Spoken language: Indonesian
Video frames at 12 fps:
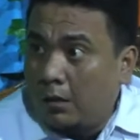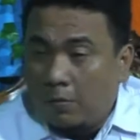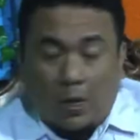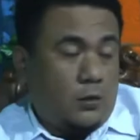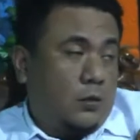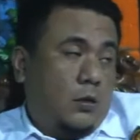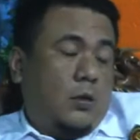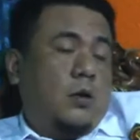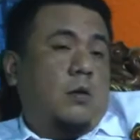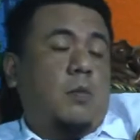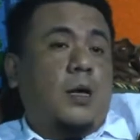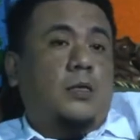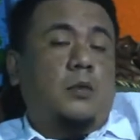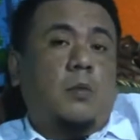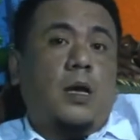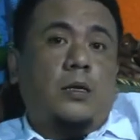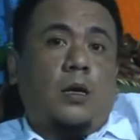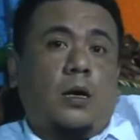Masih banyak. Masih
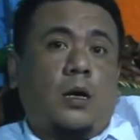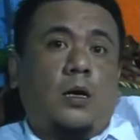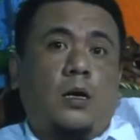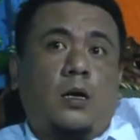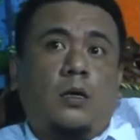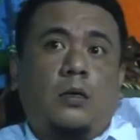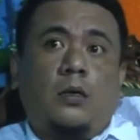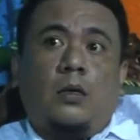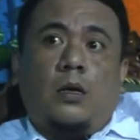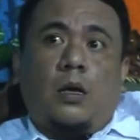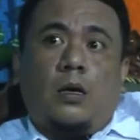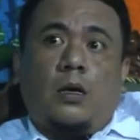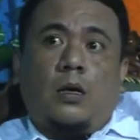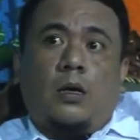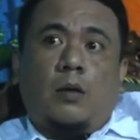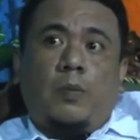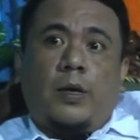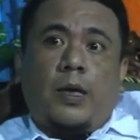banyak karena karena
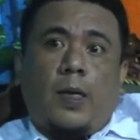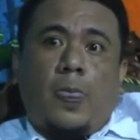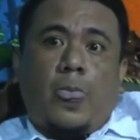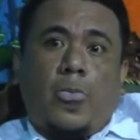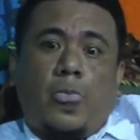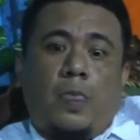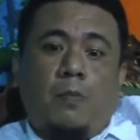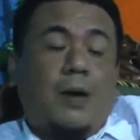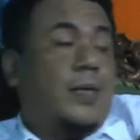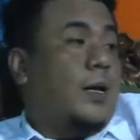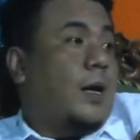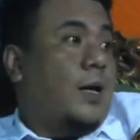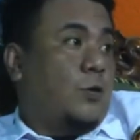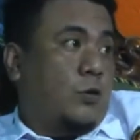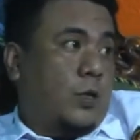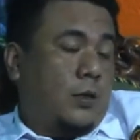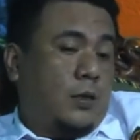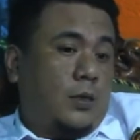apa ya banyak
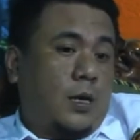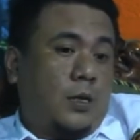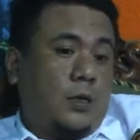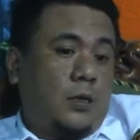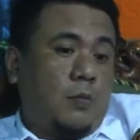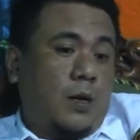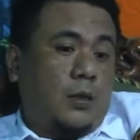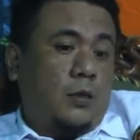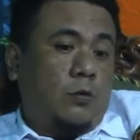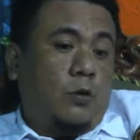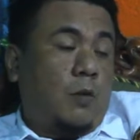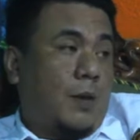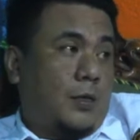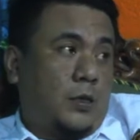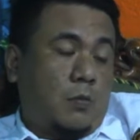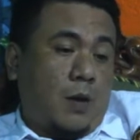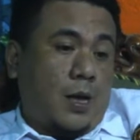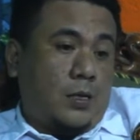kasus kan terjadi di Banten juga
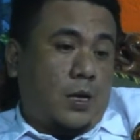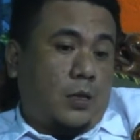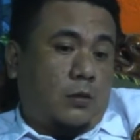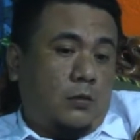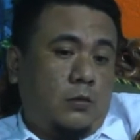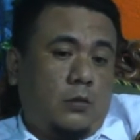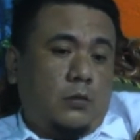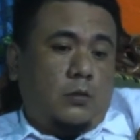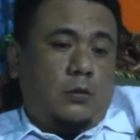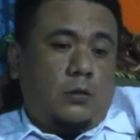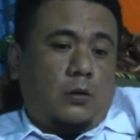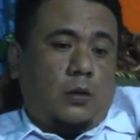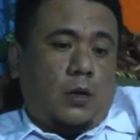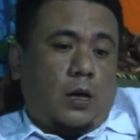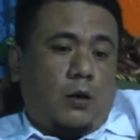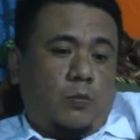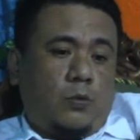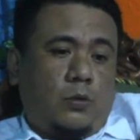masih banyak toh.
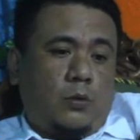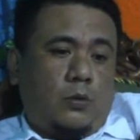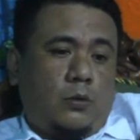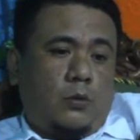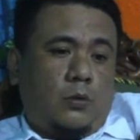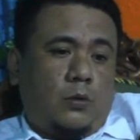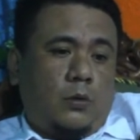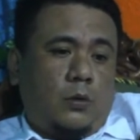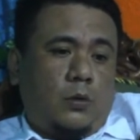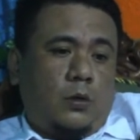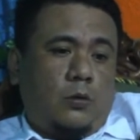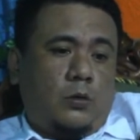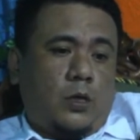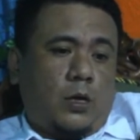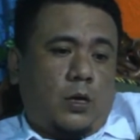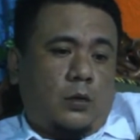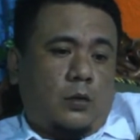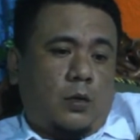Kalaupun itu
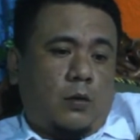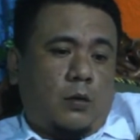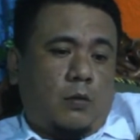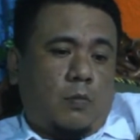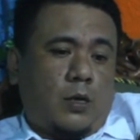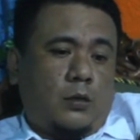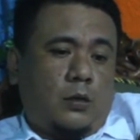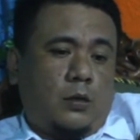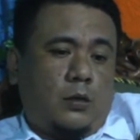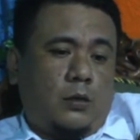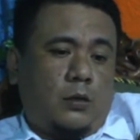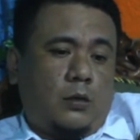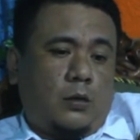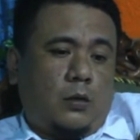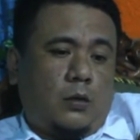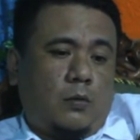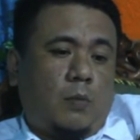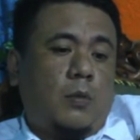saya rasa masih
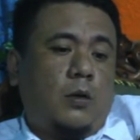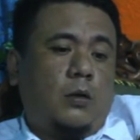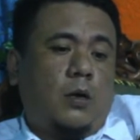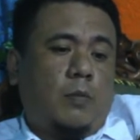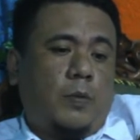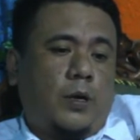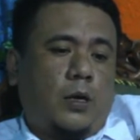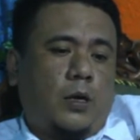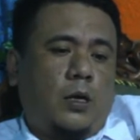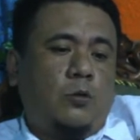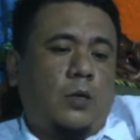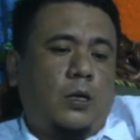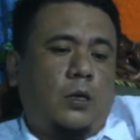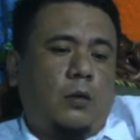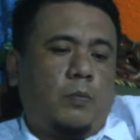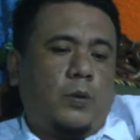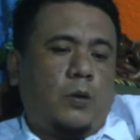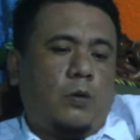memang apa ya itu
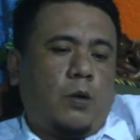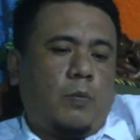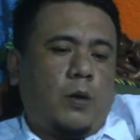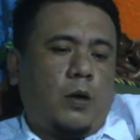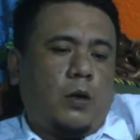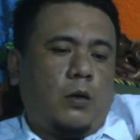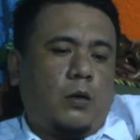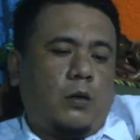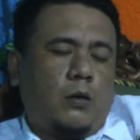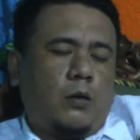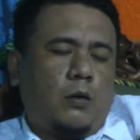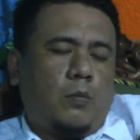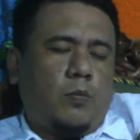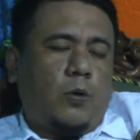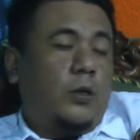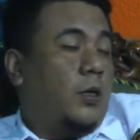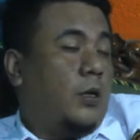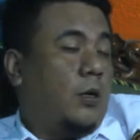tadi perlu apa
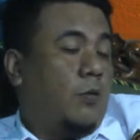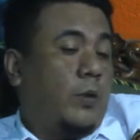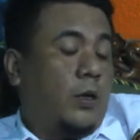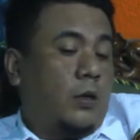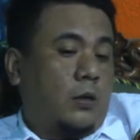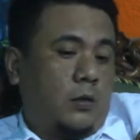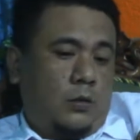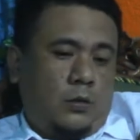political will